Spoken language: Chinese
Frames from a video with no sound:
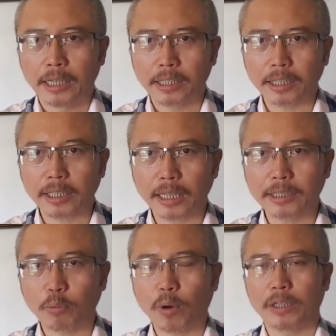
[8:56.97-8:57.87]
让他
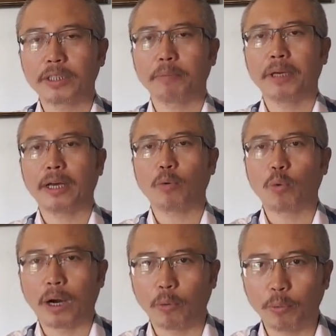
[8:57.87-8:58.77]
在网上面呢
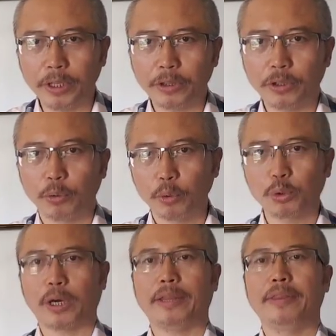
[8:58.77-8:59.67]
广为流
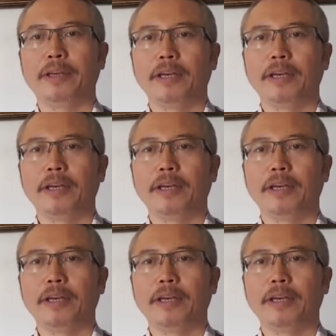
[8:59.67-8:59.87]
传，